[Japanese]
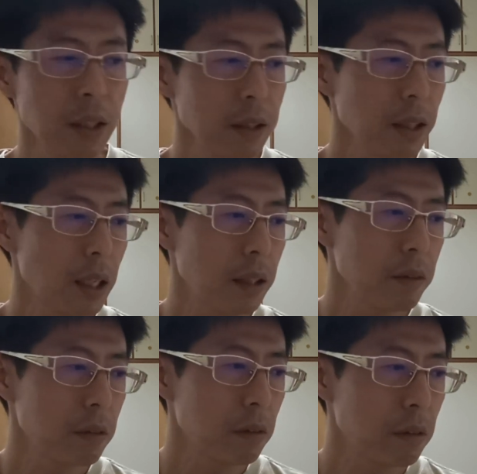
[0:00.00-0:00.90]
だからあ
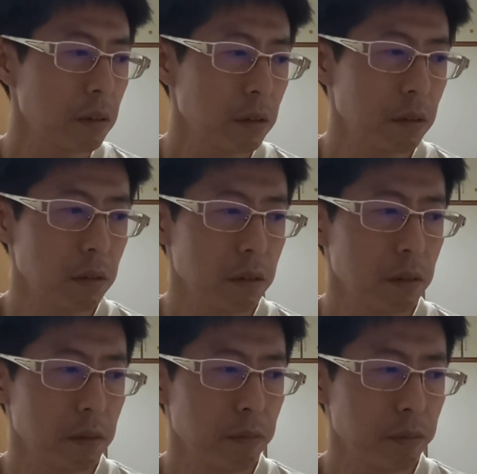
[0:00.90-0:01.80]

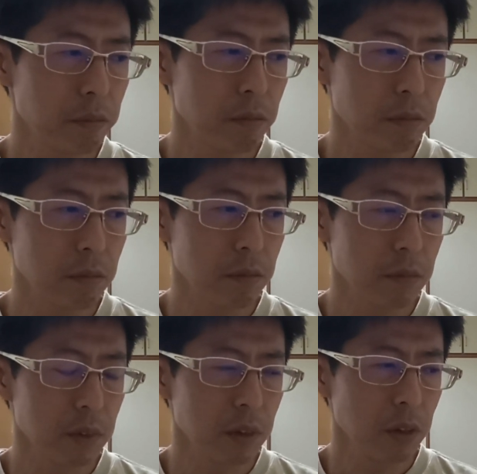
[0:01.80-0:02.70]

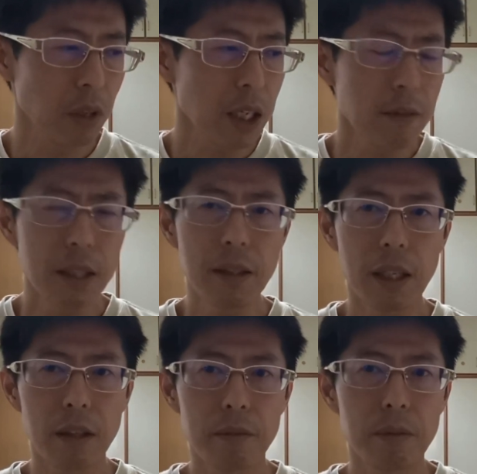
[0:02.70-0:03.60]
のー、かれ悪か
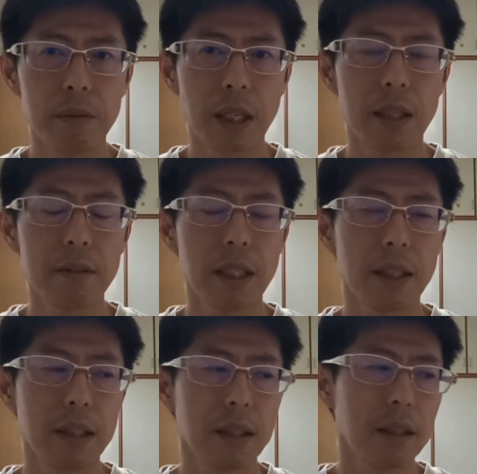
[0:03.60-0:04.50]
れの部分があるか
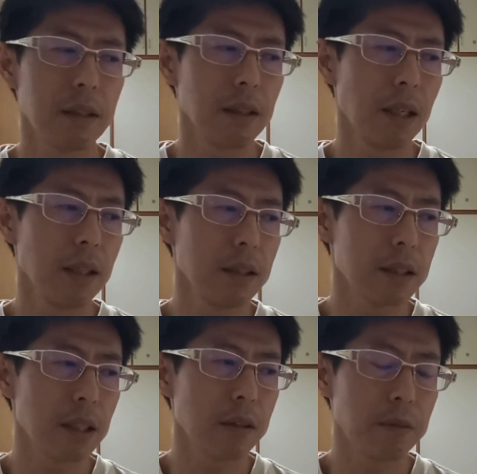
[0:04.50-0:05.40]
ら、変に
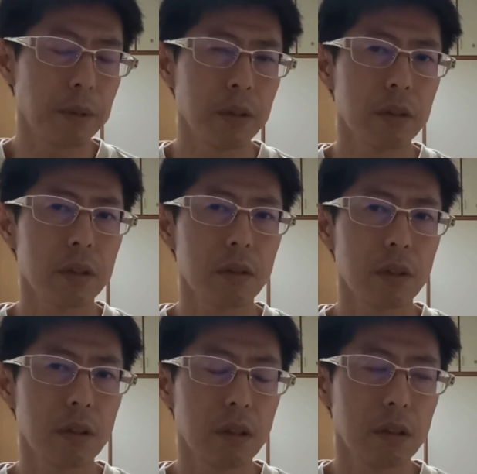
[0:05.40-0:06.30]
政府も、そ
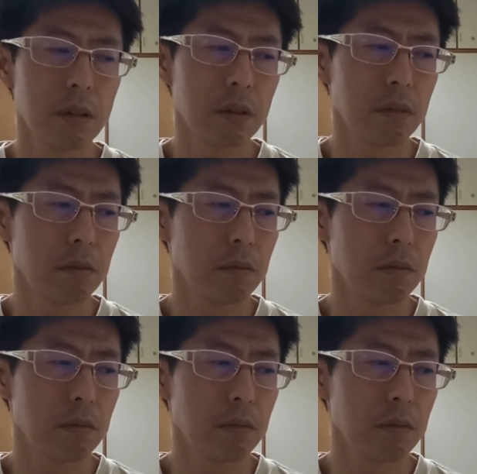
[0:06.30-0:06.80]
の、